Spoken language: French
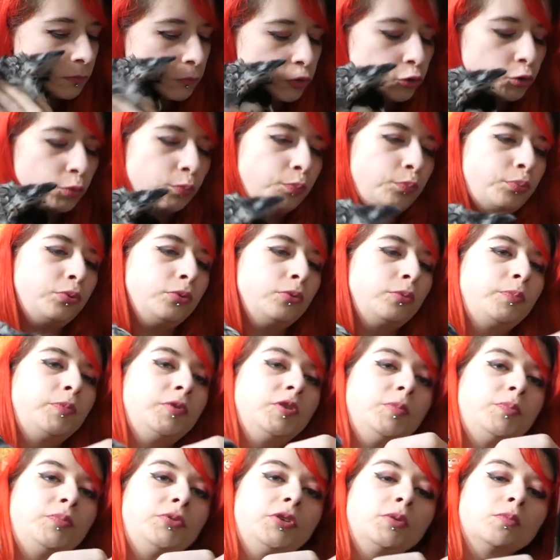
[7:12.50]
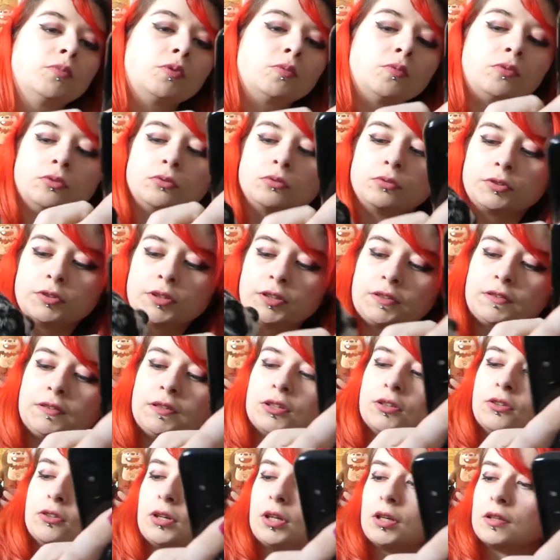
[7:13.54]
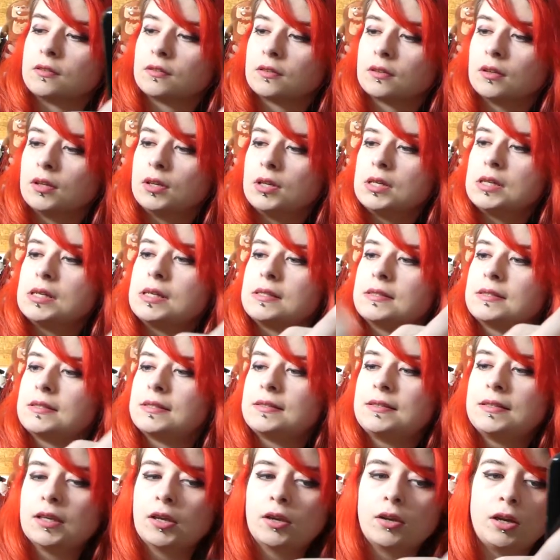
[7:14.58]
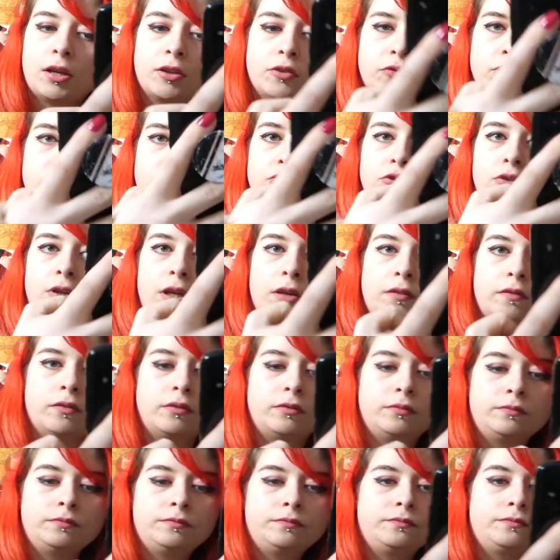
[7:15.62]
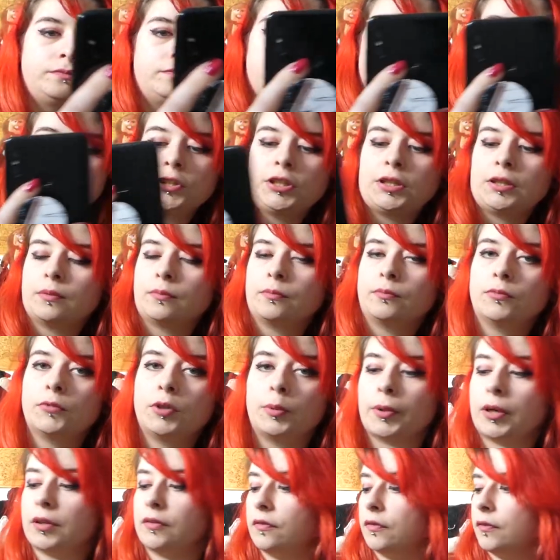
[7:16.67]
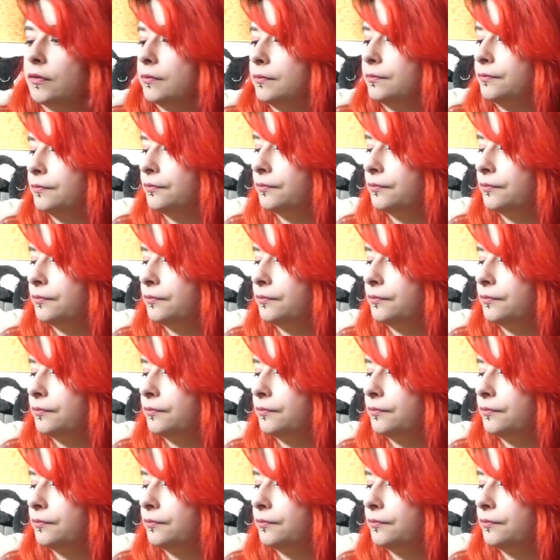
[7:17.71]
Tu pues pipi mon. T'es dégueulasse. T'es dégueulasse, faut que je te lave. Oui, bon, bref.